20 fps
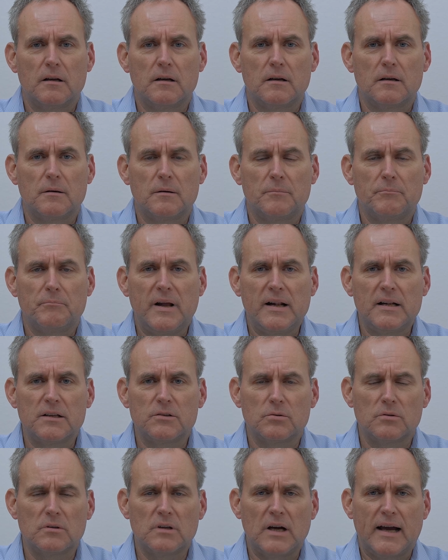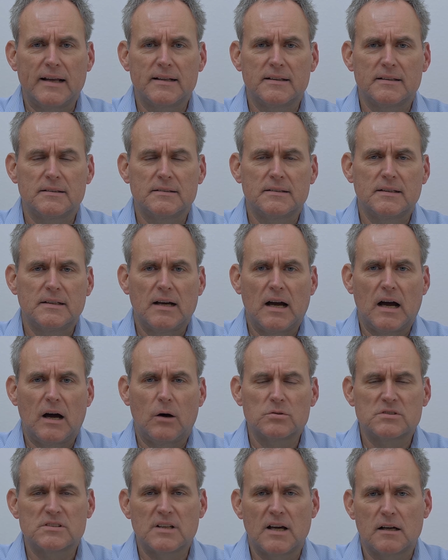äh, Meldung, eine
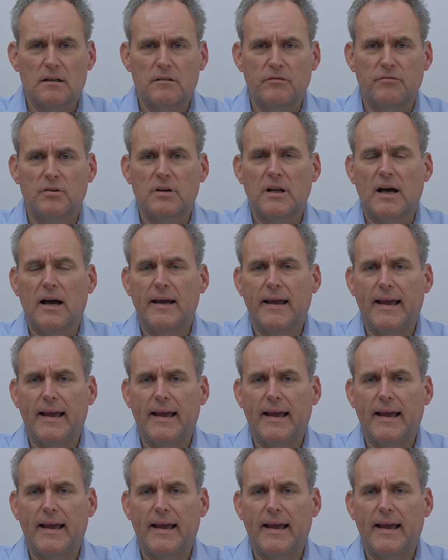Aussage von